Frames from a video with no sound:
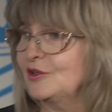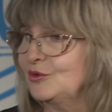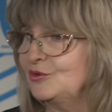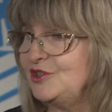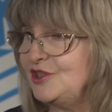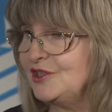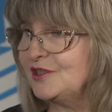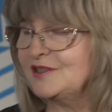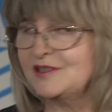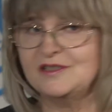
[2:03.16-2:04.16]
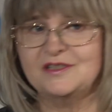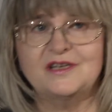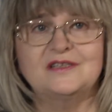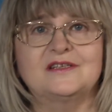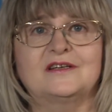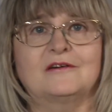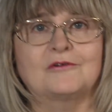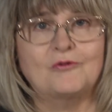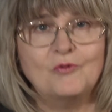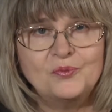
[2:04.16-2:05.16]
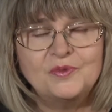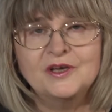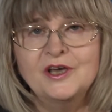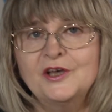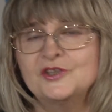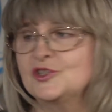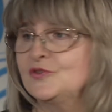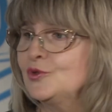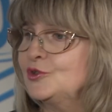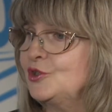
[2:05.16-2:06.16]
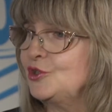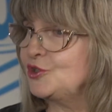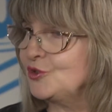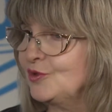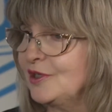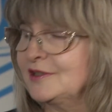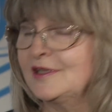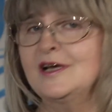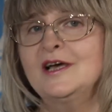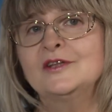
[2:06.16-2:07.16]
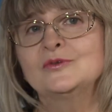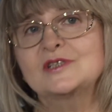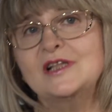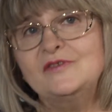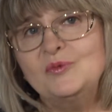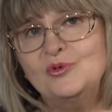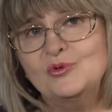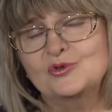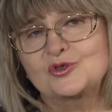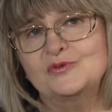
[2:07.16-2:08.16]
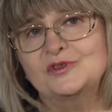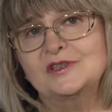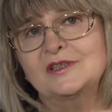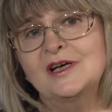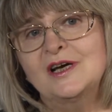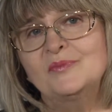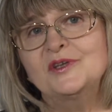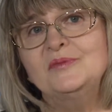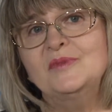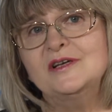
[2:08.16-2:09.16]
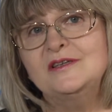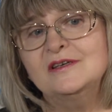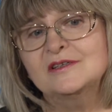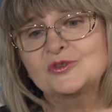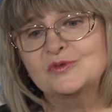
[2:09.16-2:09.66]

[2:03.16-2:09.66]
как род деятельности, третий как хобби, четвертый еще как-то. Но слава богу, что вот это понимание